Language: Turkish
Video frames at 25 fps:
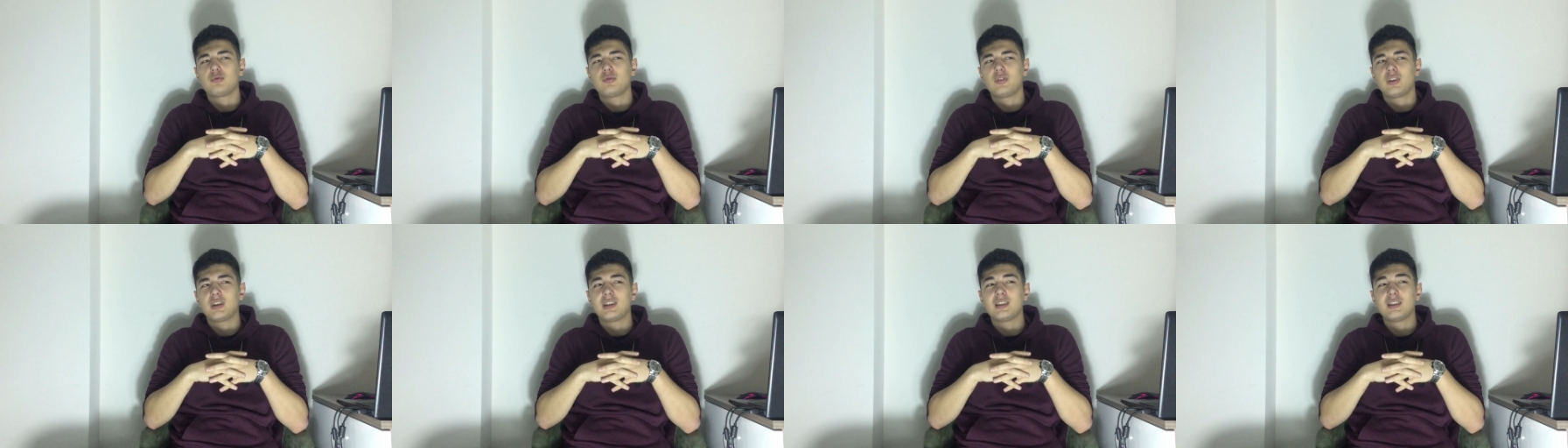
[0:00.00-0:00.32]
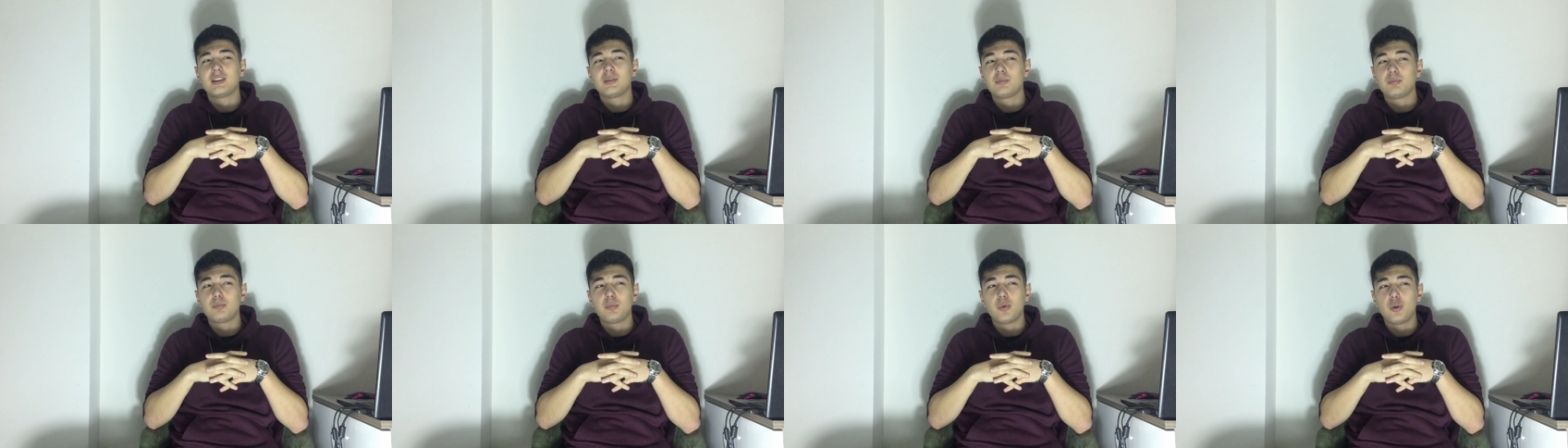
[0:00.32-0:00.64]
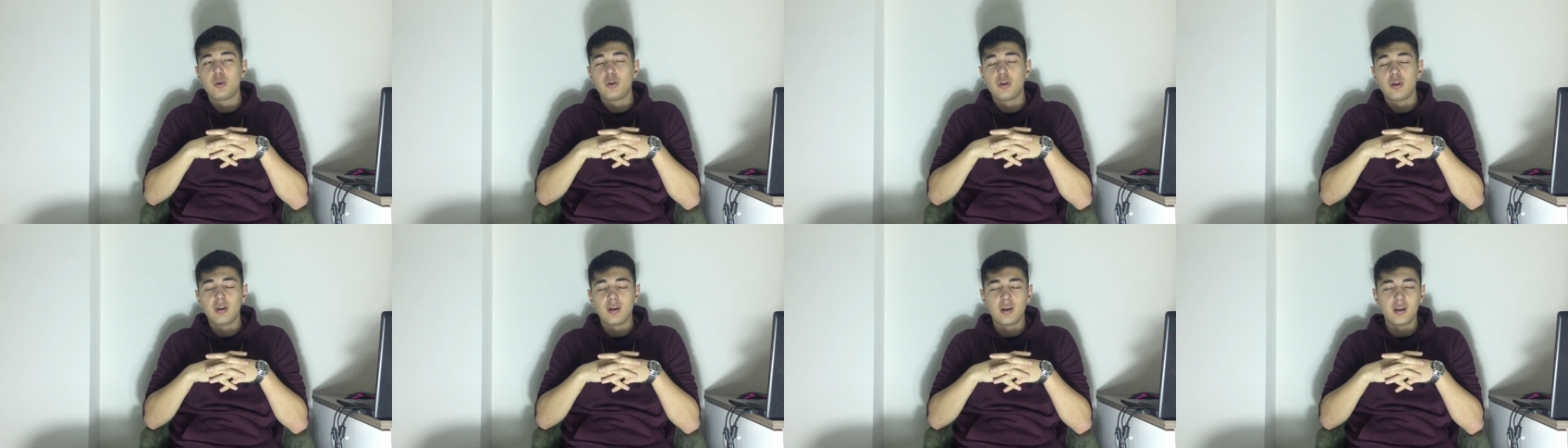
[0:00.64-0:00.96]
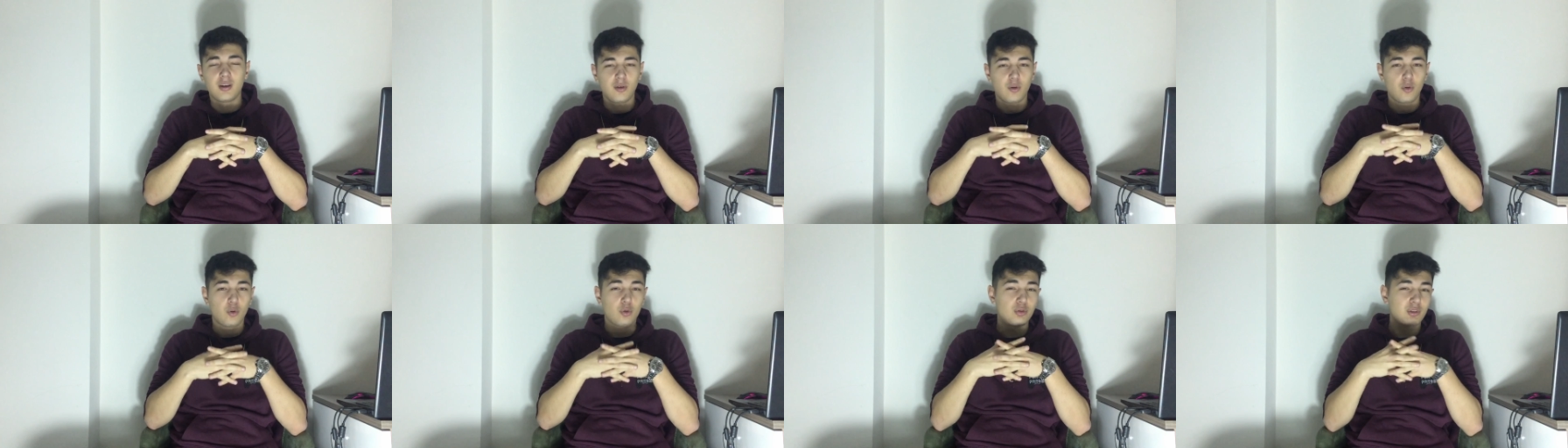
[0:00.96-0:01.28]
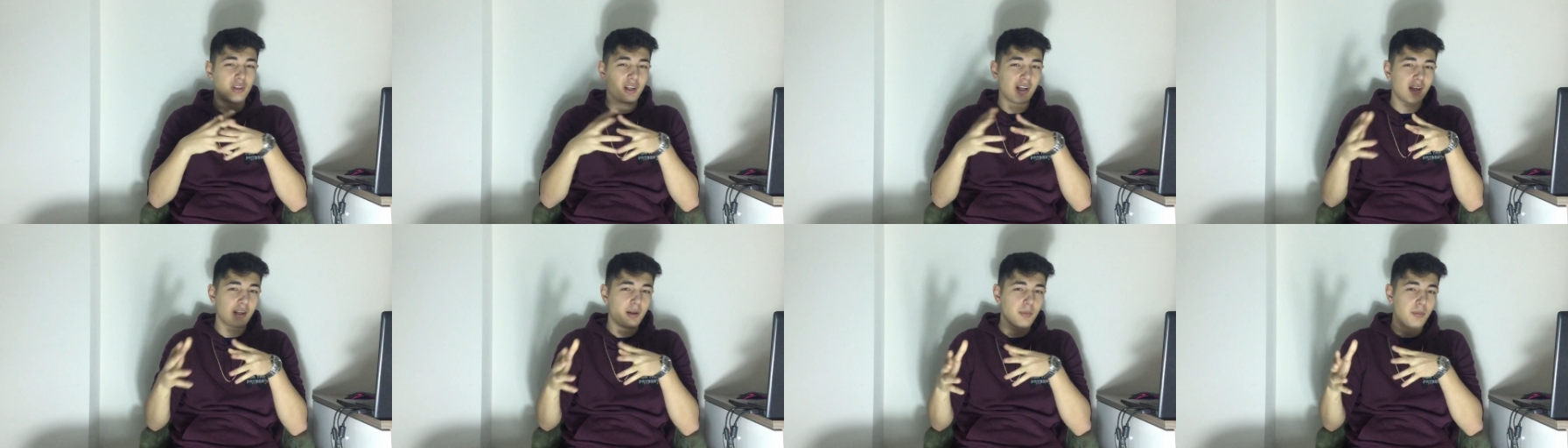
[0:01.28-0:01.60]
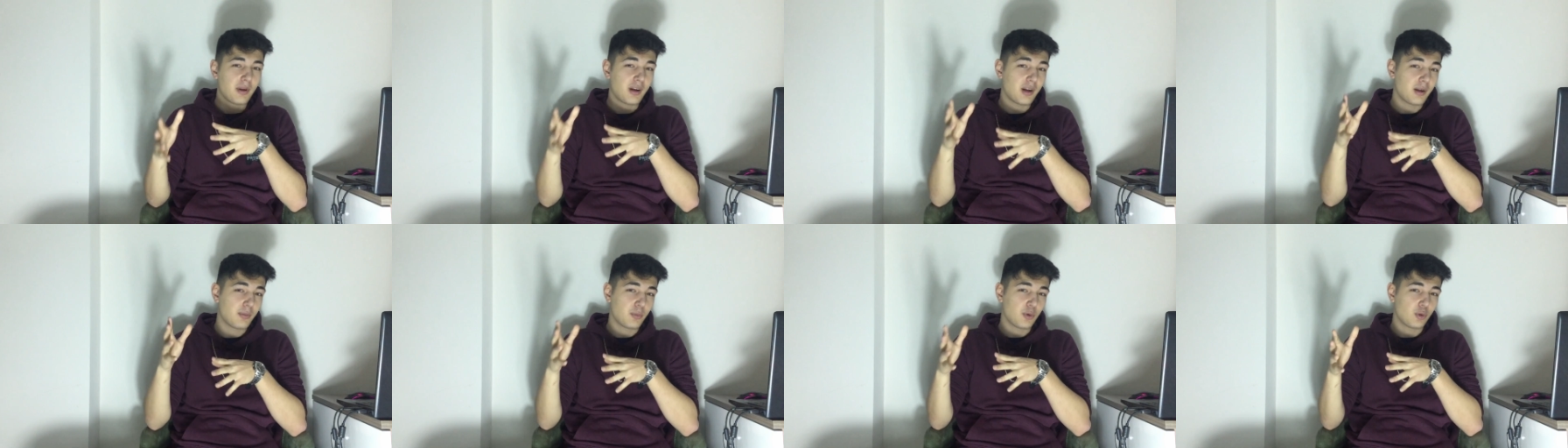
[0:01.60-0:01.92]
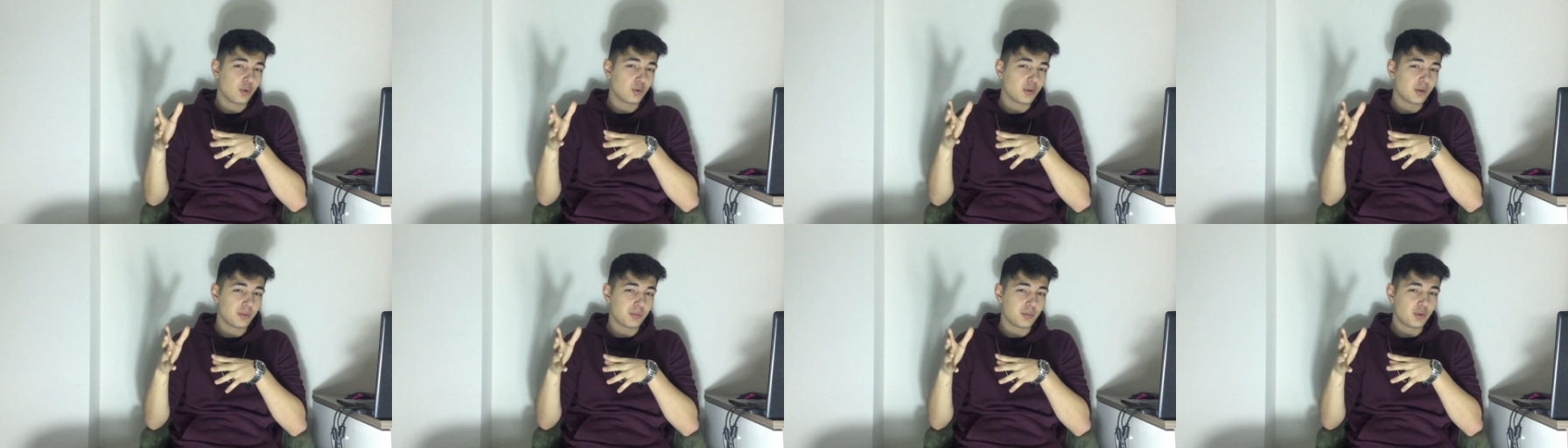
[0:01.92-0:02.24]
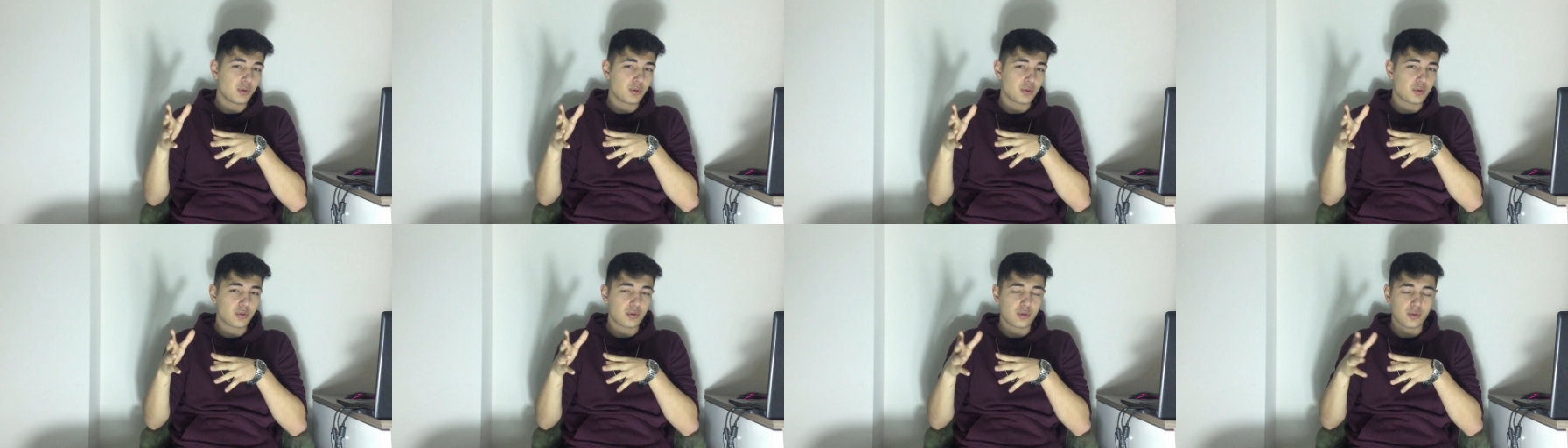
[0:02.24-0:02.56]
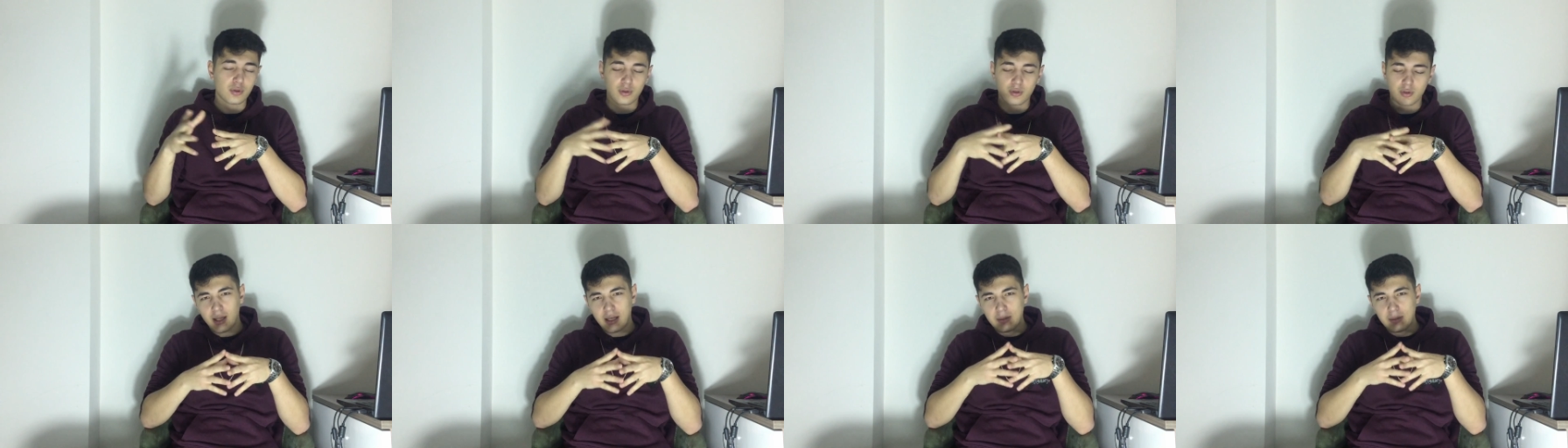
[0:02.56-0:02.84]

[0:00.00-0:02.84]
ve gidip böyle hani onlarla beraber olabiliyorsun.